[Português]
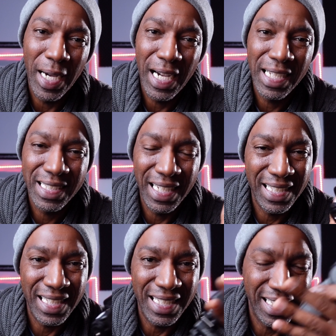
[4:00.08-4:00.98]
barra
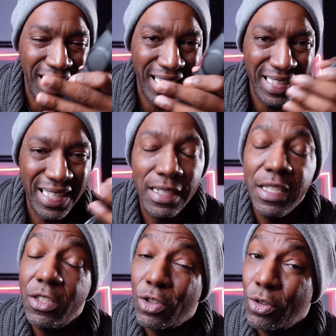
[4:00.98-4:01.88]
160,
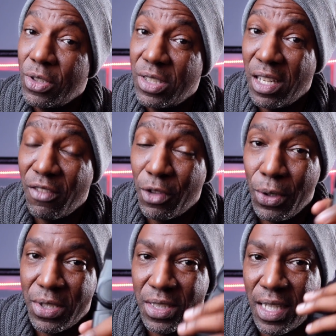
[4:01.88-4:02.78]
isso eu estou dizendo a
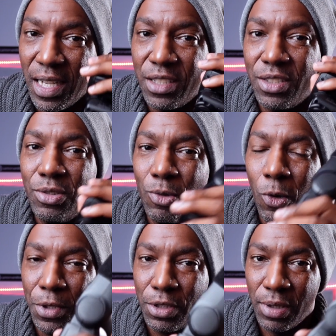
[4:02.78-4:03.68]
velocidade do
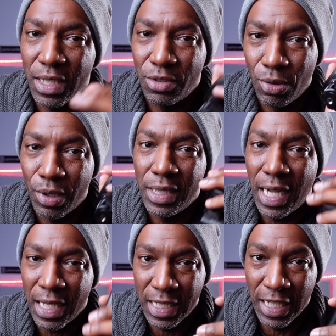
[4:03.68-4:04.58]
obturador
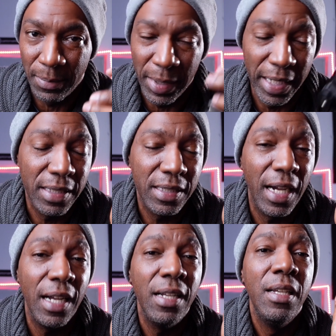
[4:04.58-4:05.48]
da câmera,
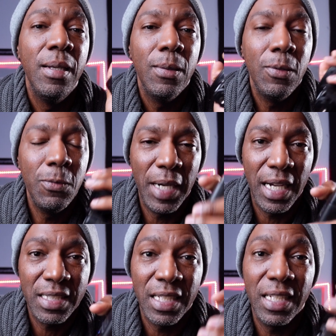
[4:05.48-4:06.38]
tá? 1
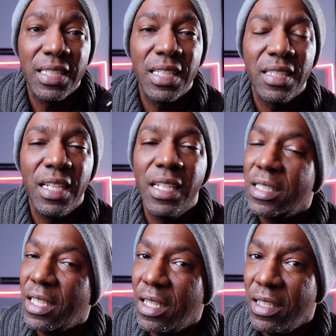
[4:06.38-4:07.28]
barra
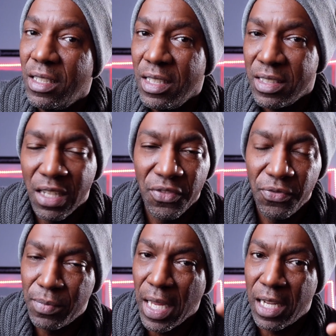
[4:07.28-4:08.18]
160, tem,
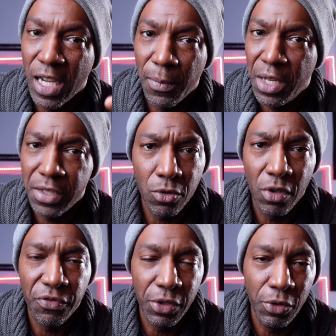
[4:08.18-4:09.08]
tem câmeras que
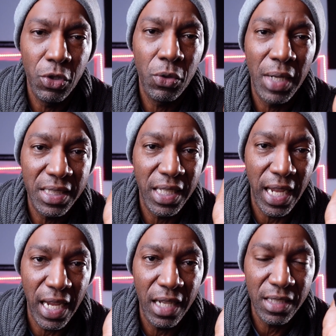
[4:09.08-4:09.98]
configuram
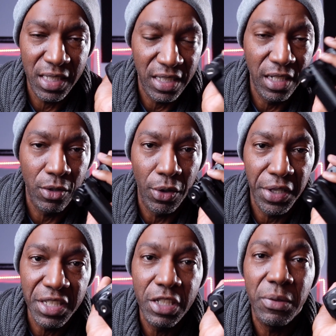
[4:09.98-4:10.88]
até, que
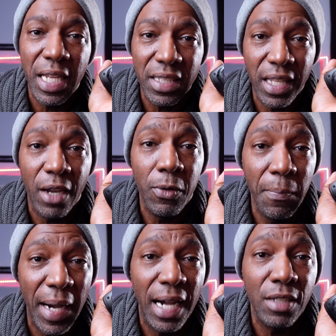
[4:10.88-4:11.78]
sincronizam em até
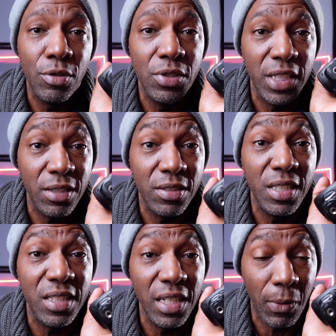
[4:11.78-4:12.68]
1 barra
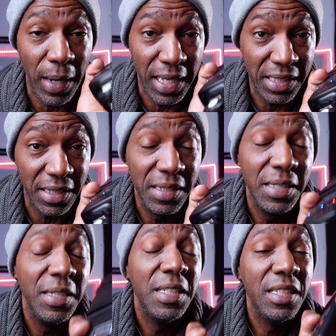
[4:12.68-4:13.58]
250.
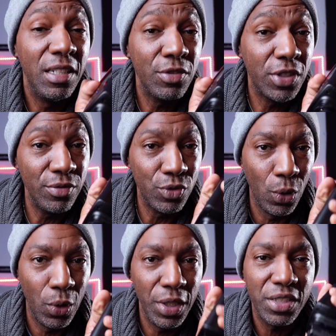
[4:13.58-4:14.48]
Não são
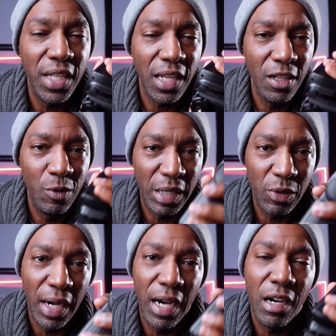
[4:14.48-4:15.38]
todas, tem que ler o
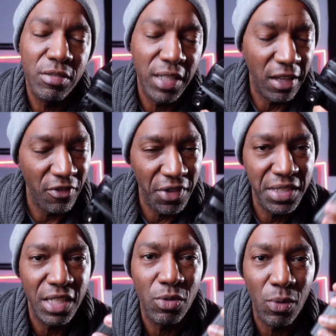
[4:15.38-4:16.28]
manual, tem que
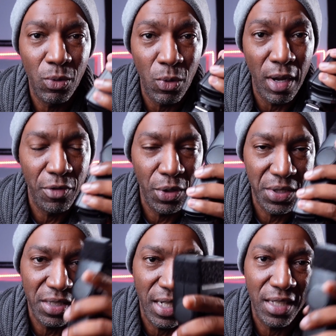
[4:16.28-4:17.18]
ver se a tua, qual é a
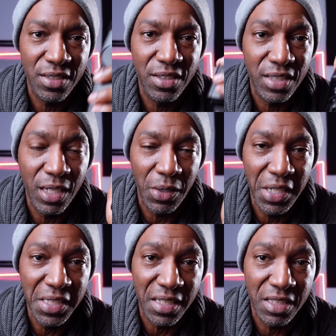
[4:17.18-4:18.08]
velocidade de
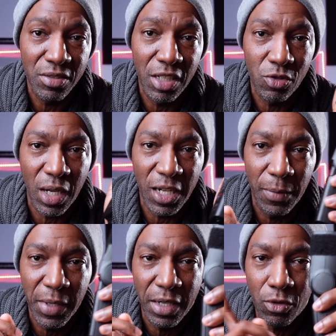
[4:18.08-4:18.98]
sincronização da tua
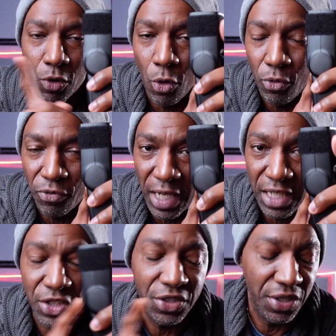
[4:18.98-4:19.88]
câmera com o
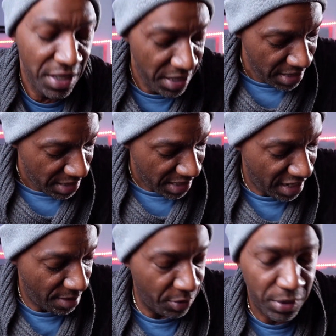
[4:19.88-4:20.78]
flash.
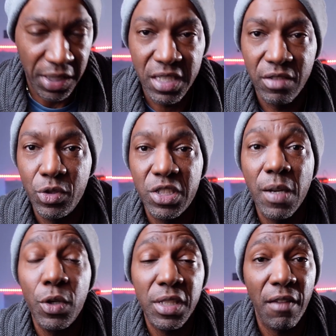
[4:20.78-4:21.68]
Tá? Porque se
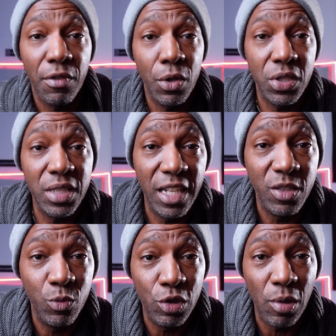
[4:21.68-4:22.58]
você botar a
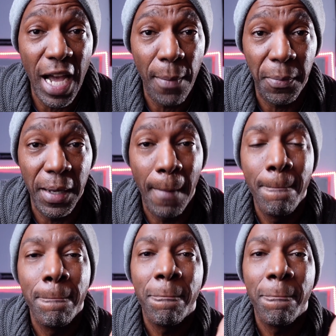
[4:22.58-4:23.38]
velocidade muito rápida,